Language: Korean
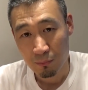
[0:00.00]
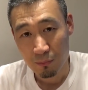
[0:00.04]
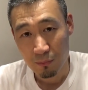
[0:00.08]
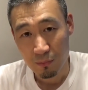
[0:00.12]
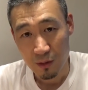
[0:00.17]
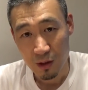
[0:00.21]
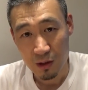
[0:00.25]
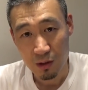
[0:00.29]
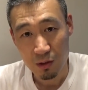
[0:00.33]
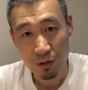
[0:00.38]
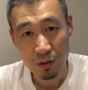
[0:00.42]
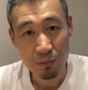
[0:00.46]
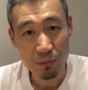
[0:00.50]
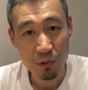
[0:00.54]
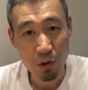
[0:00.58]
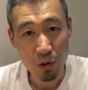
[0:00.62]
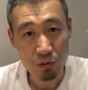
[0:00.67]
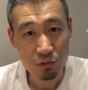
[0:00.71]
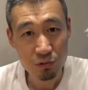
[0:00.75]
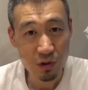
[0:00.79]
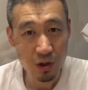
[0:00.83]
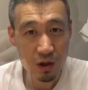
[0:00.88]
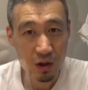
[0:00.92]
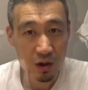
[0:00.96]
근데 이걸
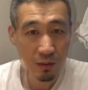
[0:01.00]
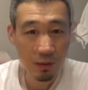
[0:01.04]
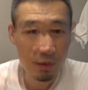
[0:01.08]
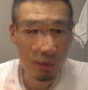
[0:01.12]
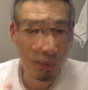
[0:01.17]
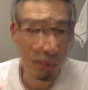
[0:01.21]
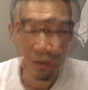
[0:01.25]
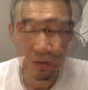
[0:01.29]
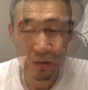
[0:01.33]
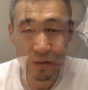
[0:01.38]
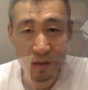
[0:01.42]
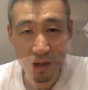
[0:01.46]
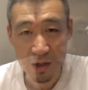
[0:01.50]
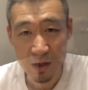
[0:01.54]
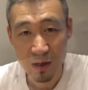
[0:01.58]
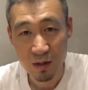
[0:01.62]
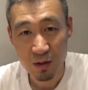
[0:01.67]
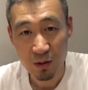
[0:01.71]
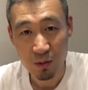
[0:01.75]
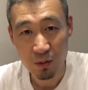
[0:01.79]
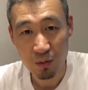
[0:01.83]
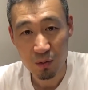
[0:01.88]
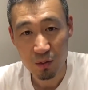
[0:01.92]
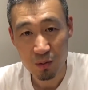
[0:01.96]
명사로 하면 에,
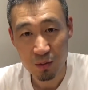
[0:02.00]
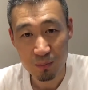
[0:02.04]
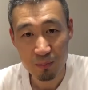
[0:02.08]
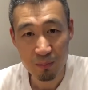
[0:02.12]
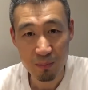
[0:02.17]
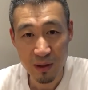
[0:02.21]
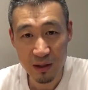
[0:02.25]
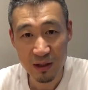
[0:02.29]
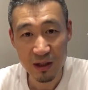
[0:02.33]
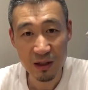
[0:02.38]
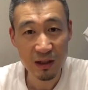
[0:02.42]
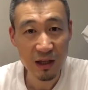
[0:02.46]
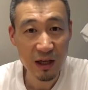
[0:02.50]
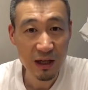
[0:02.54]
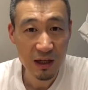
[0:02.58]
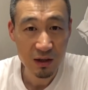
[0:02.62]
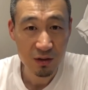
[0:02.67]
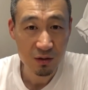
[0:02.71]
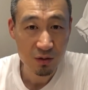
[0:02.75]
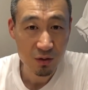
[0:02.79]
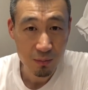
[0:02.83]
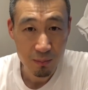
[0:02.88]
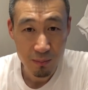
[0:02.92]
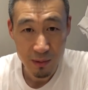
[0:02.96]
예,
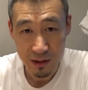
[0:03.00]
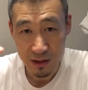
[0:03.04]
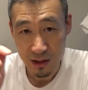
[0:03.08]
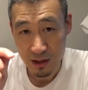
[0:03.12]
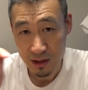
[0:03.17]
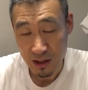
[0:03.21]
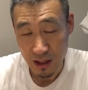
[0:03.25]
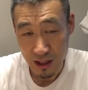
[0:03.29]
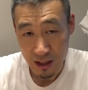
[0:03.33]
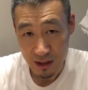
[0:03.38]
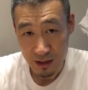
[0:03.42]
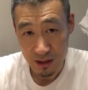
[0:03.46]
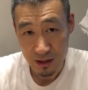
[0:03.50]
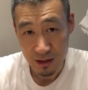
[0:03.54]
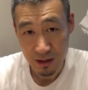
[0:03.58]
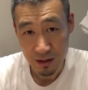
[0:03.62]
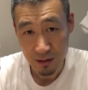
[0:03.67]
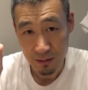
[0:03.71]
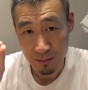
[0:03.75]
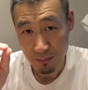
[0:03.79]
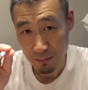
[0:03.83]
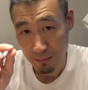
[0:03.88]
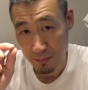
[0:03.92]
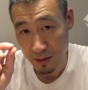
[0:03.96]
메데타이거든요. 메데타이,
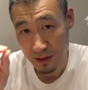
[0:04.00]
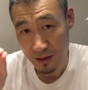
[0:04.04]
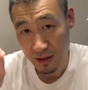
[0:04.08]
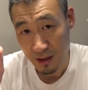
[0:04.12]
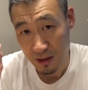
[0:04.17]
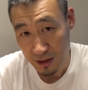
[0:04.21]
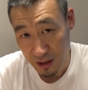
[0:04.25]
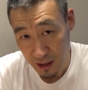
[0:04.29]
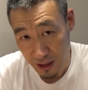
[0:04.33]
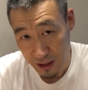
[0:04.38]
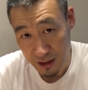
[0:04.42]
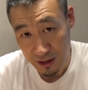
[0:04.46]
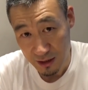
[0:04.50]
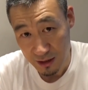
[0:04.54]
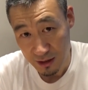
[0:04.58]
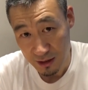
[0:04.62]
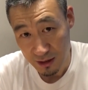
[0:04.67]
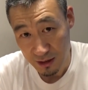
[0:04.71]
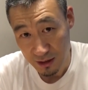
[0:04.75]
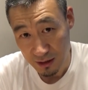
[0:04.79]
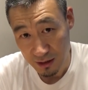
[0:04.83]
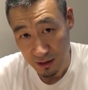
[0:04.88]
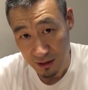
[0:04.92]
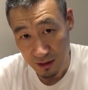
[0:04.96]
메데타이,
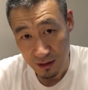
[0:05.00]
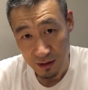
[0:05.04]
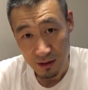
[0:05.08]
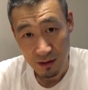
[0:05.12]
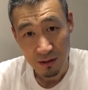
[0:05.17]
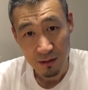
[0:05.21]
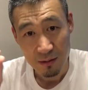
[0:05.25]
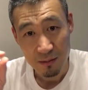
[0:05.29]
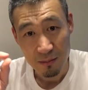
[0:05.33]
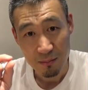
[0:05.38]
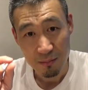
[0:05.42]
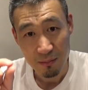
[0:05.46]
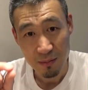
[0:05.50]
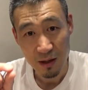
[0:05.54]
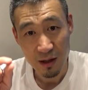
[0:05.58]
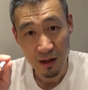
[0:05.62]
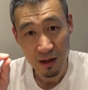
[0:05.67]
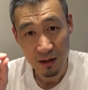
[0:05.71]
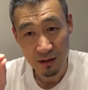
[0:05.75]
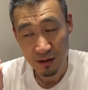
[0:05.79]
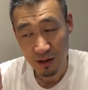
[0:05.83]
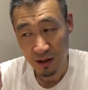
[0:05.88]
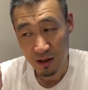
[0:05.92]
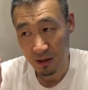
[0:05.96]

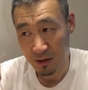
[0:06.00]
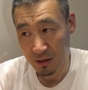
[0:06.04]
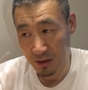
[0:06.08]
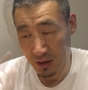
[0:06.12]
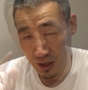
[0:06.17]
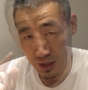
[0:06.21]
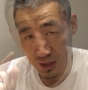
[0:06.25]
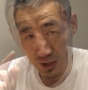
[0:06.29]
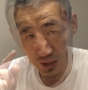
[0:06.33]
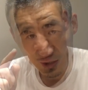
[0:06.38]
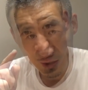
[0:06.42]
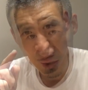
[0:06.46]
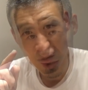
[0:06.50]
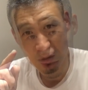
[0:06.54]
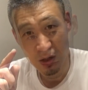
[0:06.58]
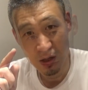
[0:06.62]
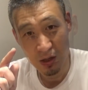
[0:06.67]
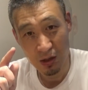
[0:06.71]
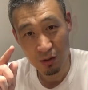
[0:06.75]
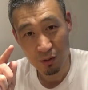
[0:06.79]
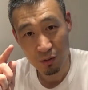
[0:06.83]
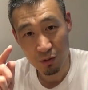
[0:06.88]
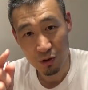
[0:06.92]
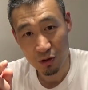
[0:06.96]
메데타이. 오늘
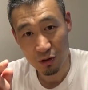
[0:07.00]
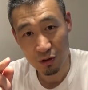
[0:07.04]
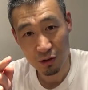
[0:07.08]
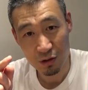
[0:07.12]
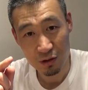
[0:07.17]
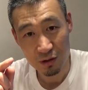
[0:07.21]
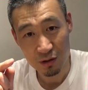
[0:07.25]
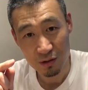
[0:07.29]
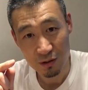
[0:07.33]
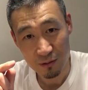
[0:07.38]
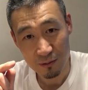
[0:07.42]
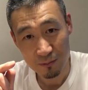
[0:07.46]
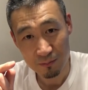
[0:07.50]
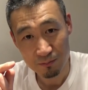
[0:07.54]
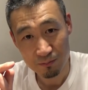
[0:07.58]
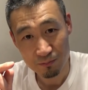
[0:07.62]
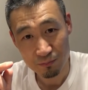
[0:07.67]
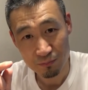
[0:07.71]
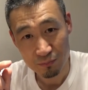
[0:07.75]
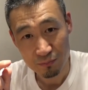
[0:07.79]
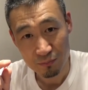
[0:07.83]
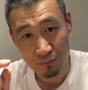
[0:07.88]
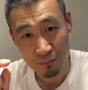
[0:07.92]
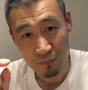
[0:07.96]
할 요리는
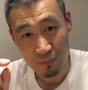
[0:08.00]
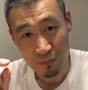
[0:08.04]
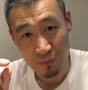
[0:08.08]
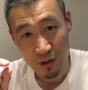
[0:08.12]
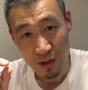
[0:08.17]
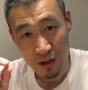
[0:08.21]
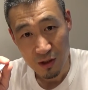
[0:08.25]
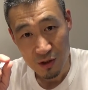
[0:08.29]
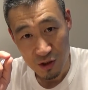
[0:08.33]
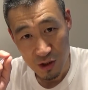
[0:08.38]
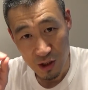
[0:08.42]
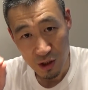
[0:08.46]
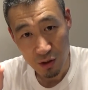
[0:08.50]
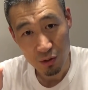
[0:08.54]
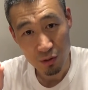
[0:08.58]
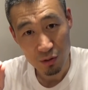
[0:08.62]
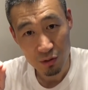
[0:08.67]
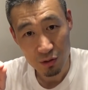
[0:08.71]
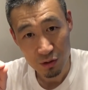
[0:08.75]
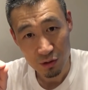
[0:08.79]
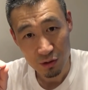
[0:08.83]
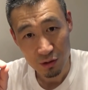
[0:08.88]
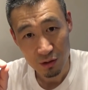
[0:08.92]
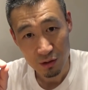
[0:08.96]

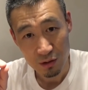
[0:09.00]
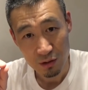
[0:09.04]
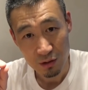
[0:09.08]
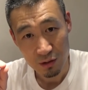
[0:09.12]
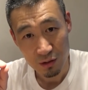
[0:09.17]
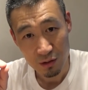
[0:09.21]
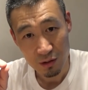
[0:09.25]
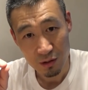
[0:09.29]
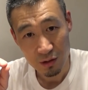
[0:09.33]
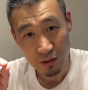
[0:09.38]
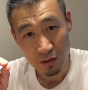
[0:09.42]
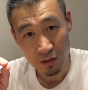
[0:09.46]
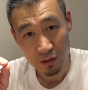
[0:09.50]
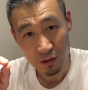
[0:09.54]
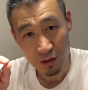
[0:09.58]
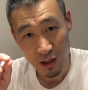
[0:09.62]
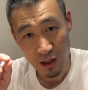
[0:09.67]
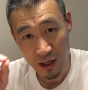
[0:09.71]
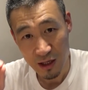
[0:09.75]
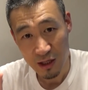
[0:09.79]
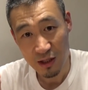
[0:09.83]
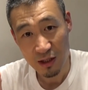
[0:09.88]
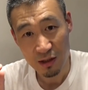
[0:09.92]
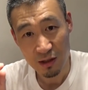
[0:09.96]
재료는
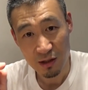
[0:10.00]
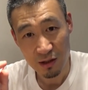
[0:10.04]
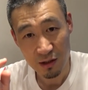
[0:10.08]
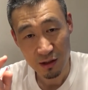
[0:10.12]
타이,